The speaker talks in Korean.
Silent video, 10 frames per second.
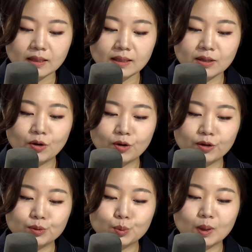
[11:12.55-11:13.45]

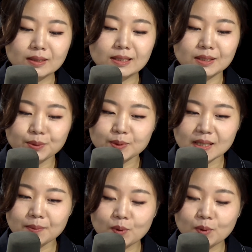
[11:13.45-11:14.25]
이걸 노화 치료제,